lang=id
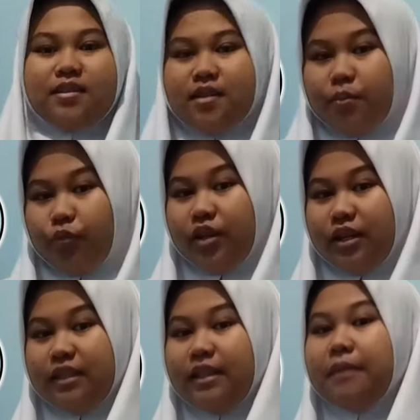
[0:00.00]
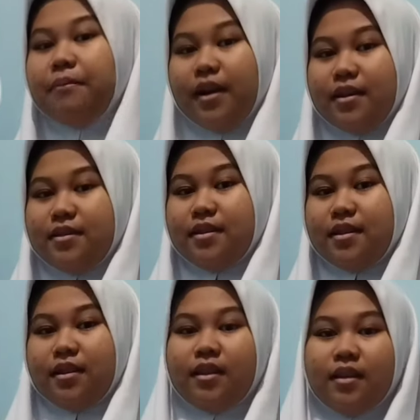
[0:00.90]
jamur, dan parasit.
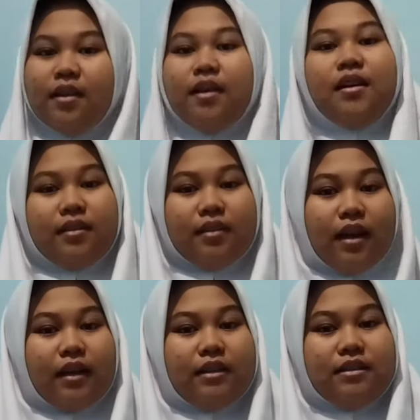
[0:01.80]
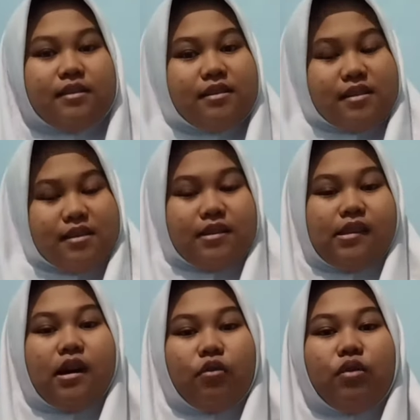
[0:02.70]
Nah, di
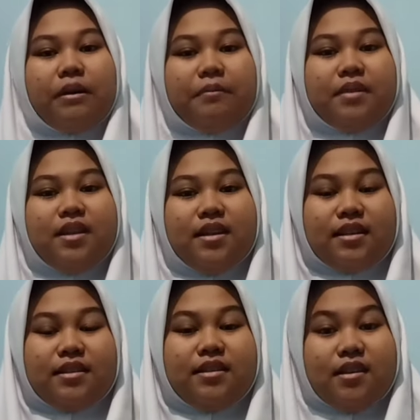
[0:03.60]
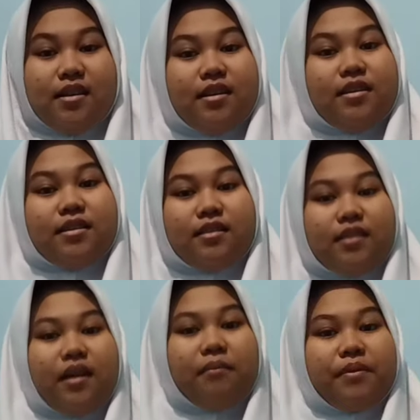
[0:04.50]
sini aku akan menjelaskan sedikit
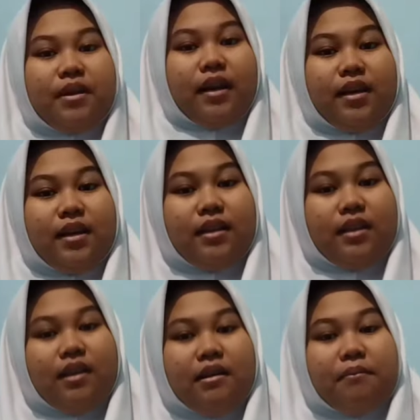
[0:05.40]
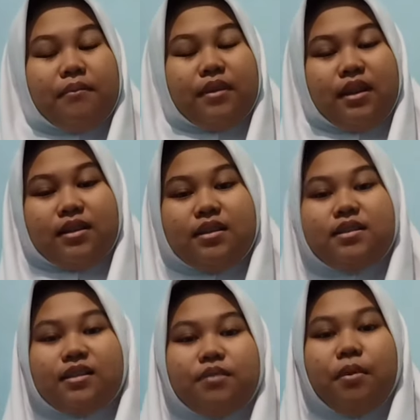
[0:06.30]
tentang penyakit
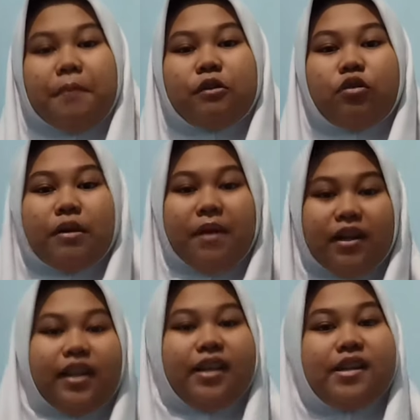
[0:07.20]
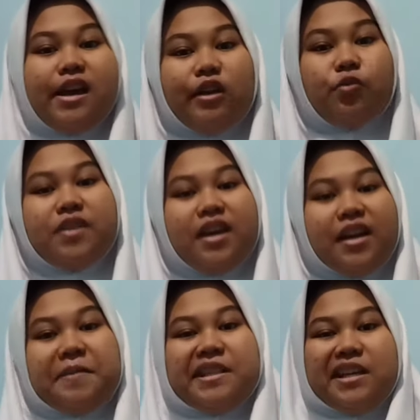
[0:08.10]
meningitis yang disebabkan oleh bakteri, yaitu
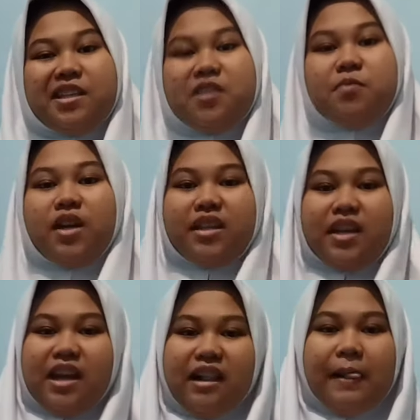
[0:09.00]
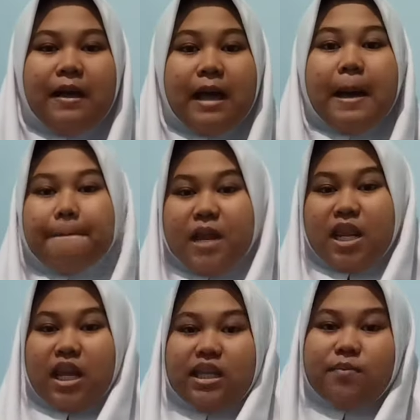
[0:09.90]
penyakit meningitis bakterial.
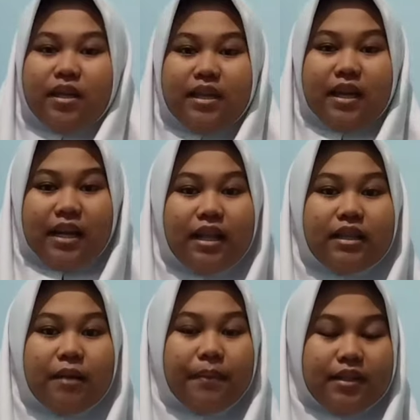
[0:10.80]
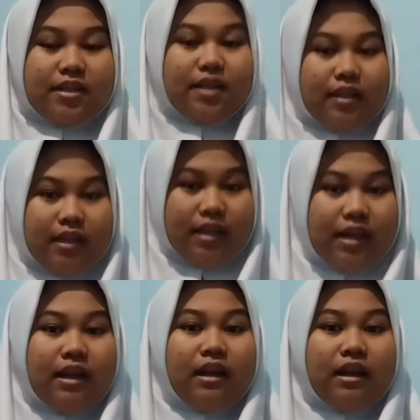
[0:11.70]
Meningitis bakterial dapat terjadi